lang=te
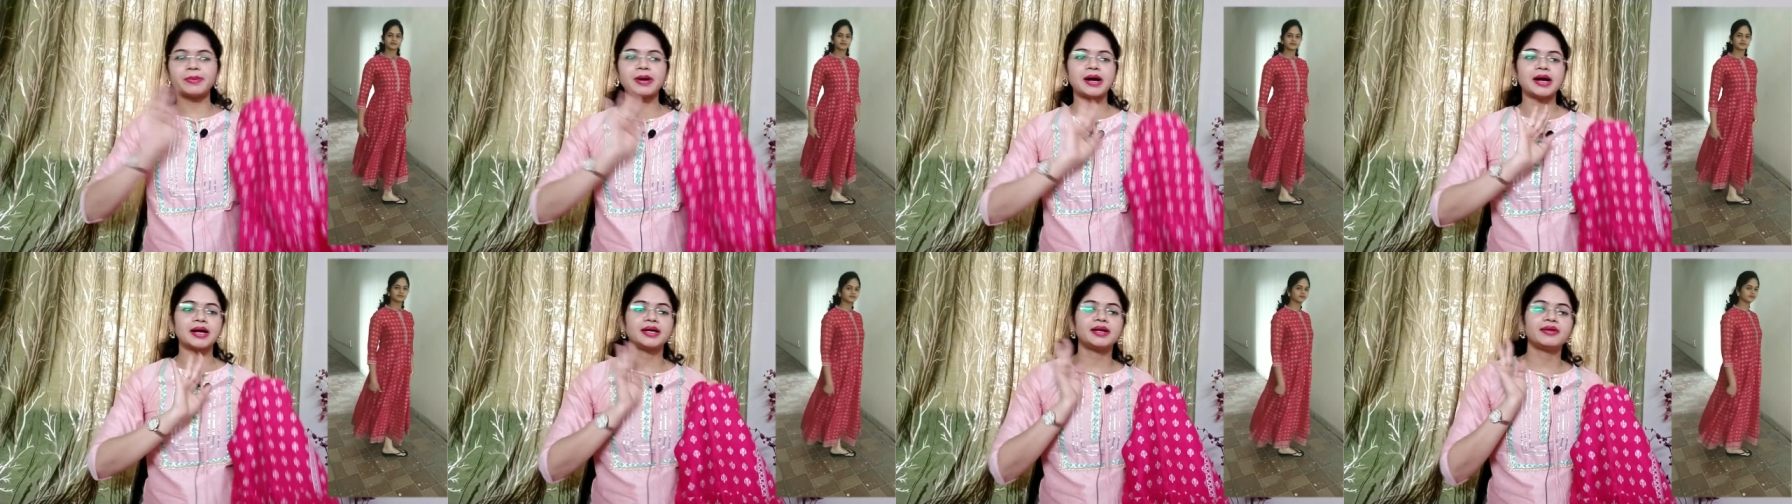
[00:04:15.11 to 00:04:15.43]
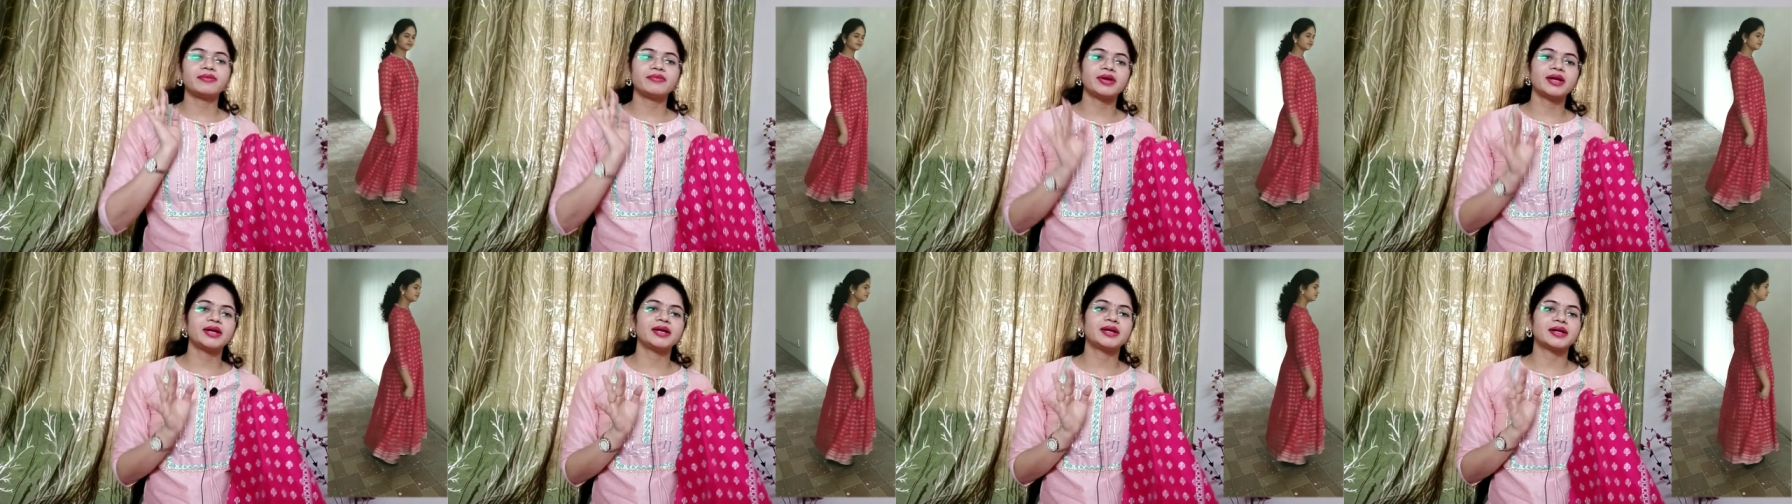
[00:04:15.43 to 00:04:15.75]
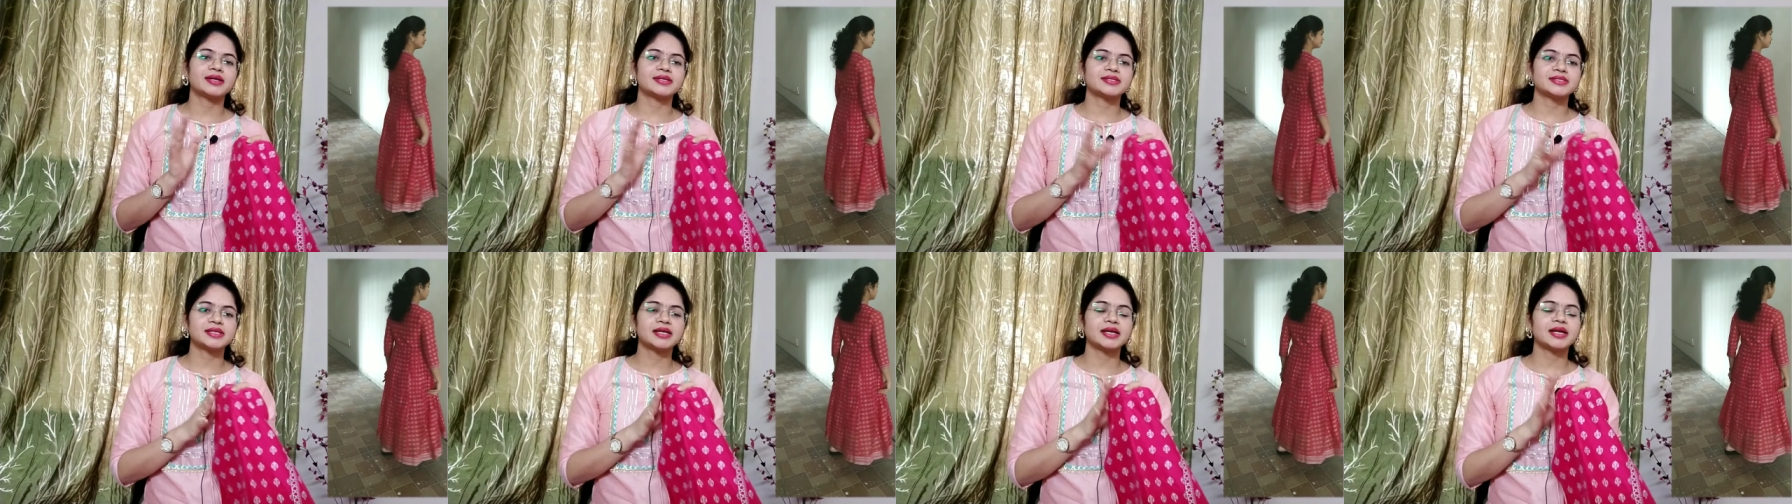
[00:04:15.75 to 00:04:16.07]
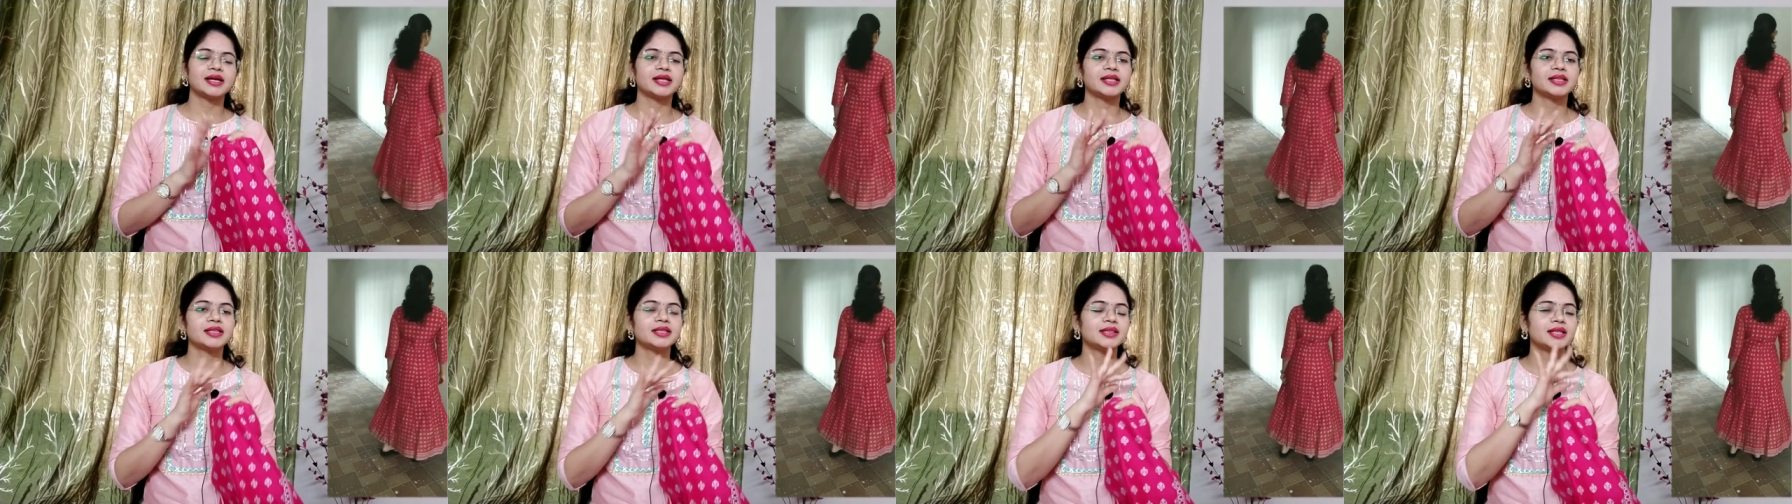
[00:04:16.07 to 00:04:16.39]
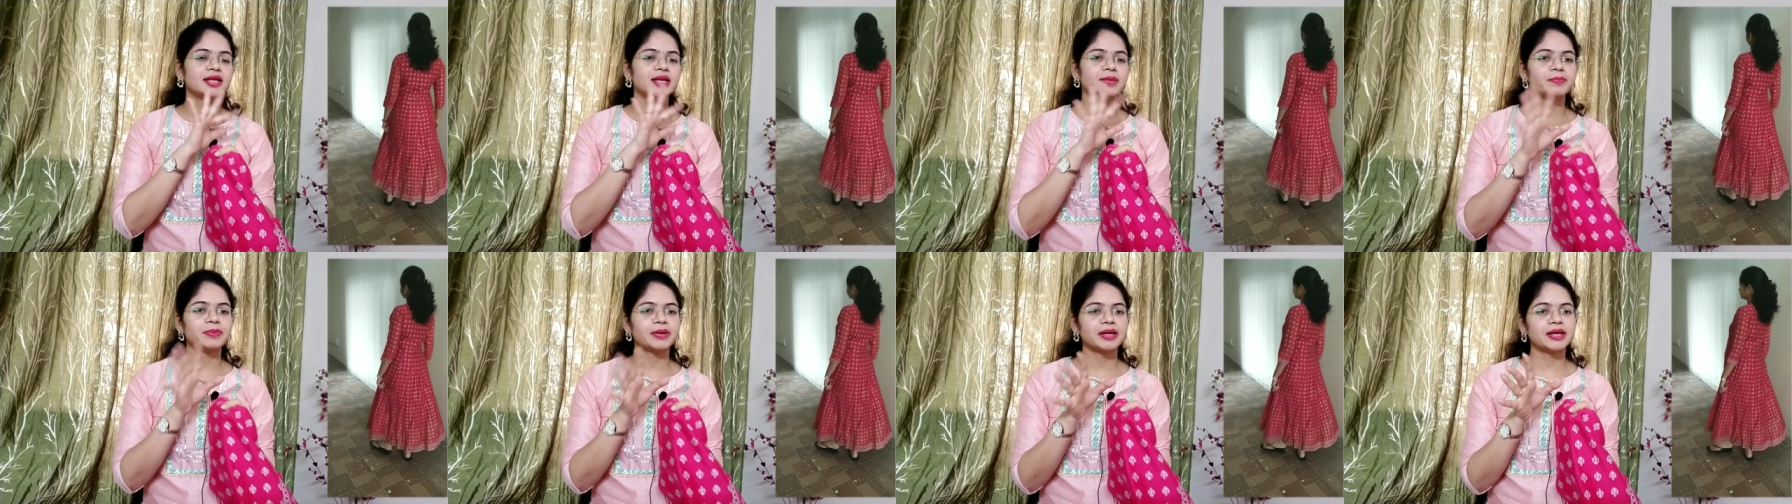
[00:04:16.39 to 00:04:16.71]
పార్టీవేర్ డ్రెస్ అండి ఇది
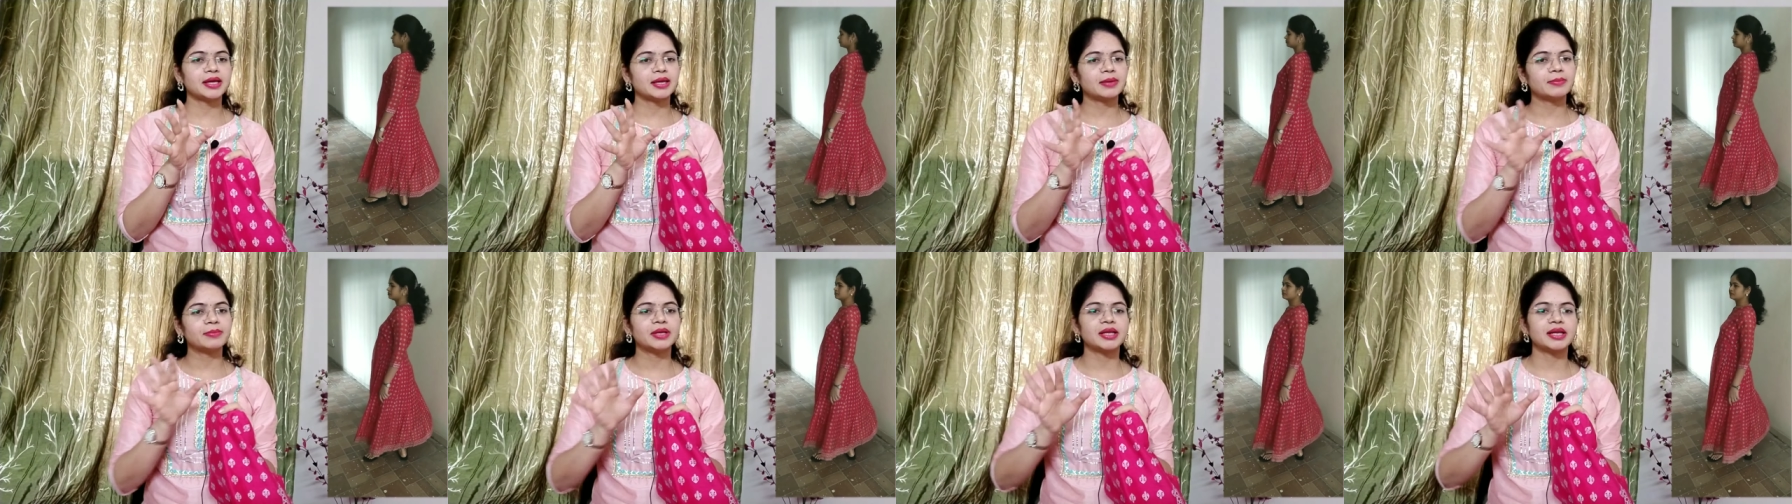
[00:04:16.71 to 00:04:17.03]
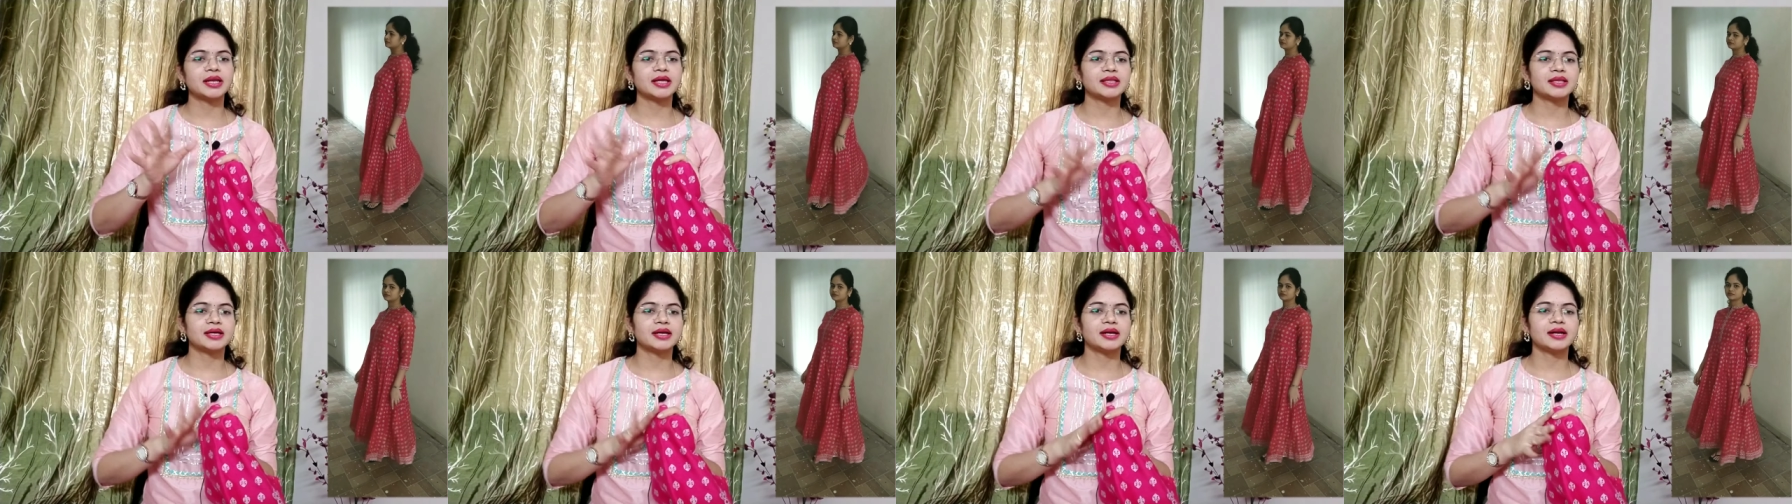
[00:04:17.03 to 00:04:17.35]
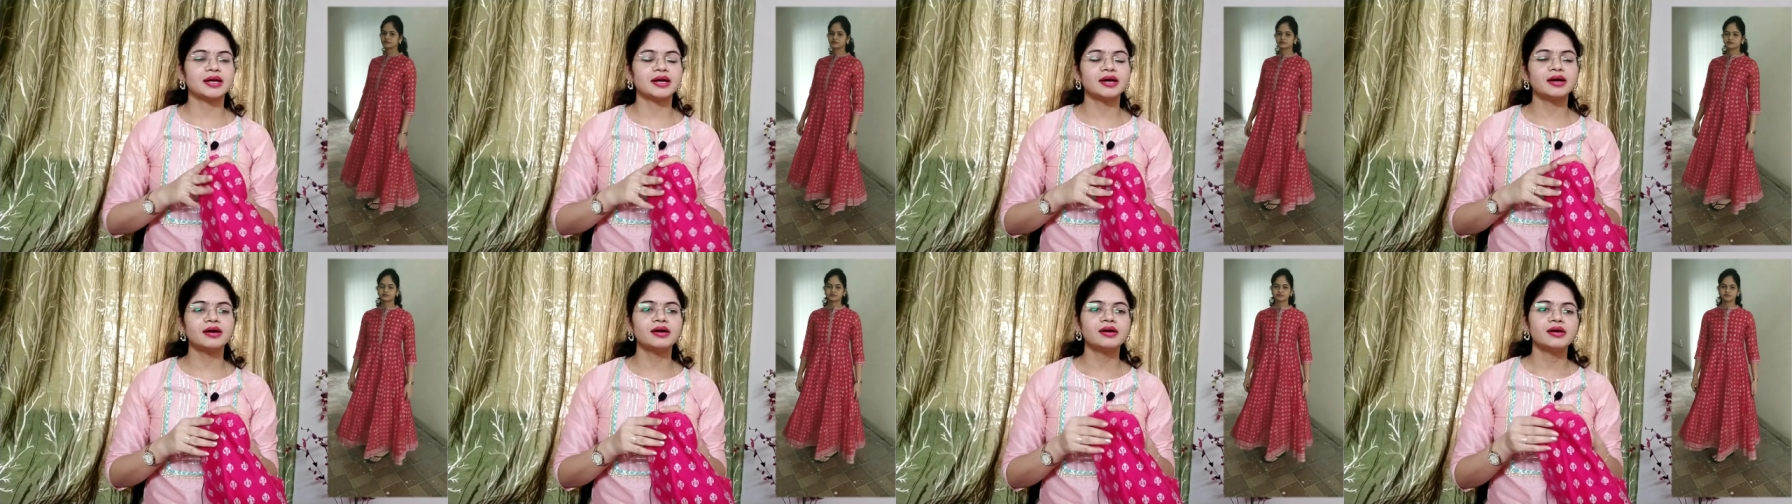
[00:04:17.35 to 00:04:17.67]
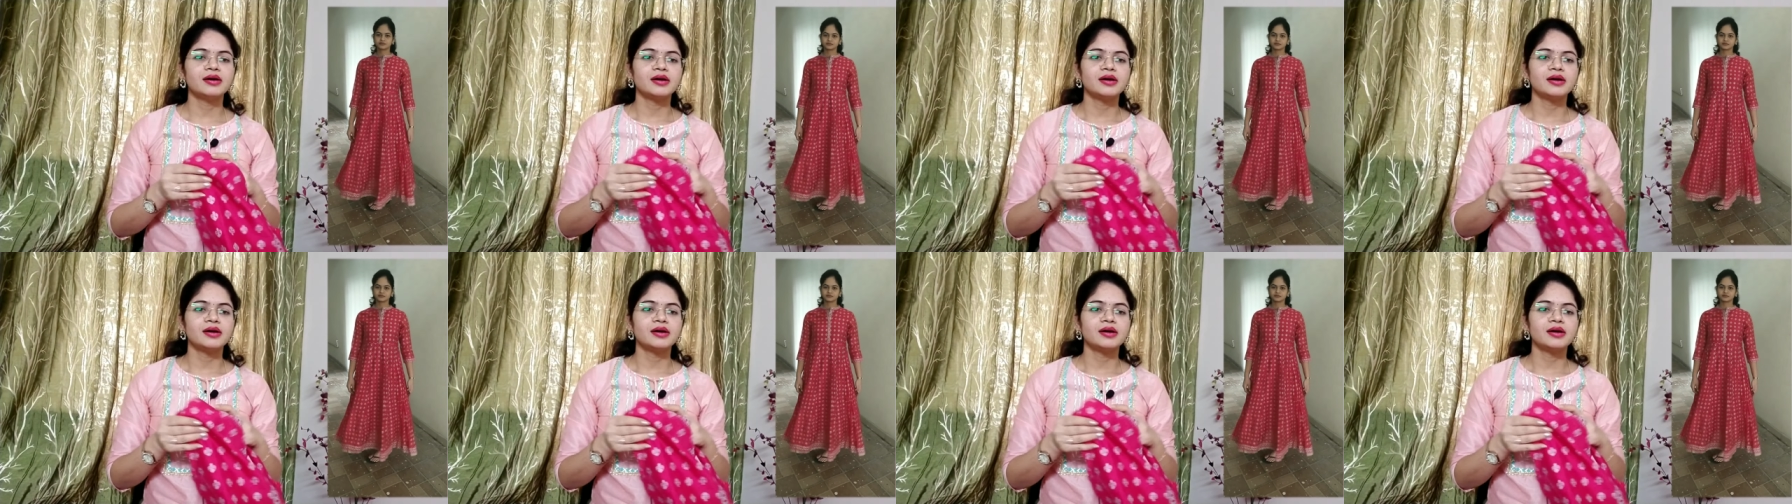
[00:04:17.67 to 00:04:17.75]
దీనిపైకి మీరు ఏదైనా